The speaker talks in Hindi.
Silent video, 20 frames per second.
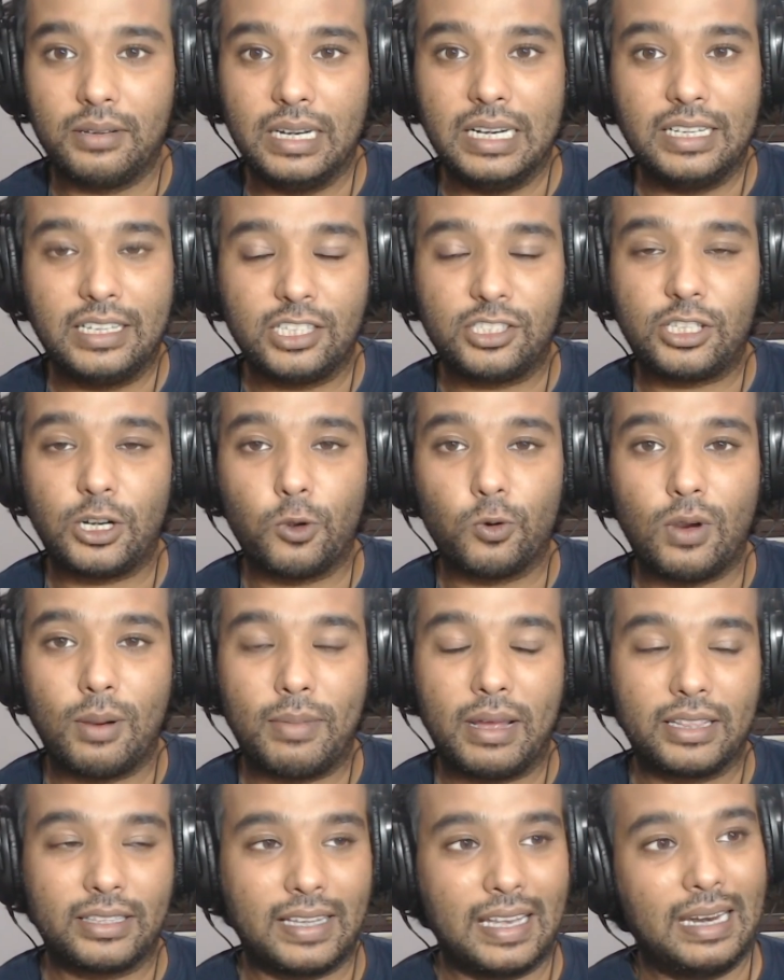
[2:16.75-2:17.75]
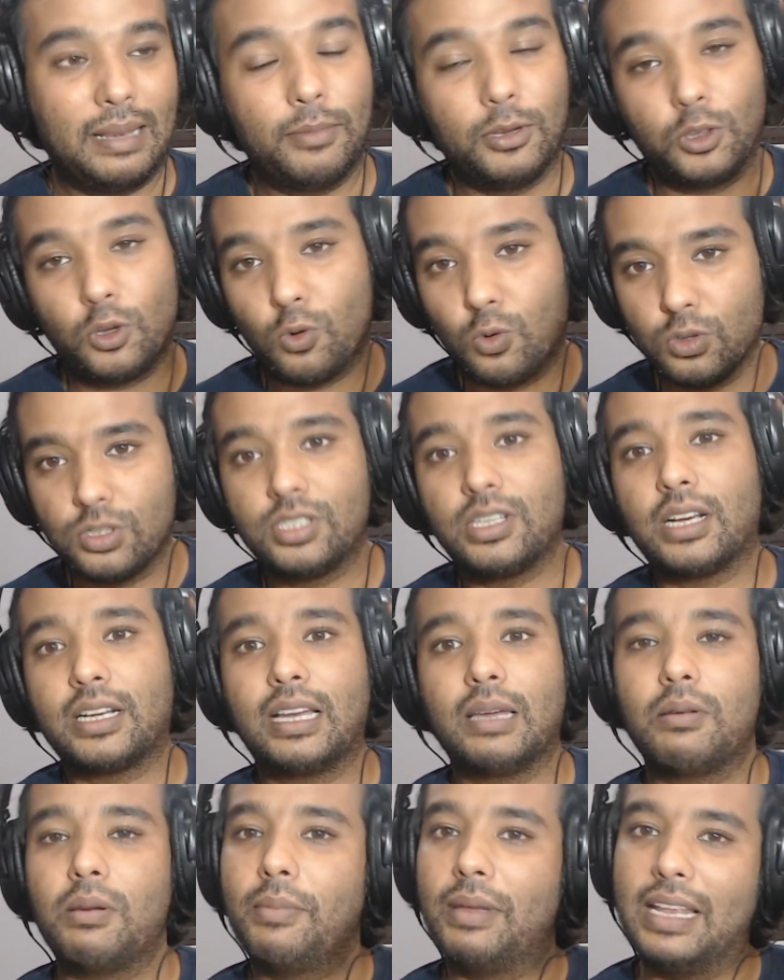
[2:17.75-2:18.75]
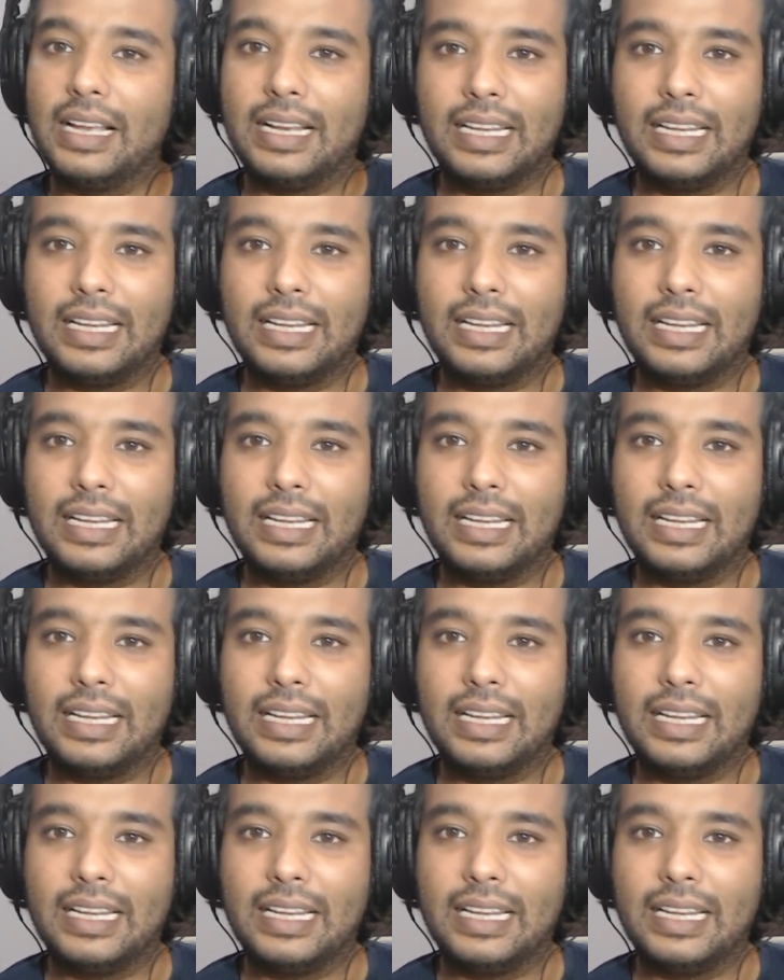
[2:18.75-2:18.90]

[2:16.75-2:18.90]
इंटरेस्टेड होगा बात करने में तो उस चक्कर में मैंने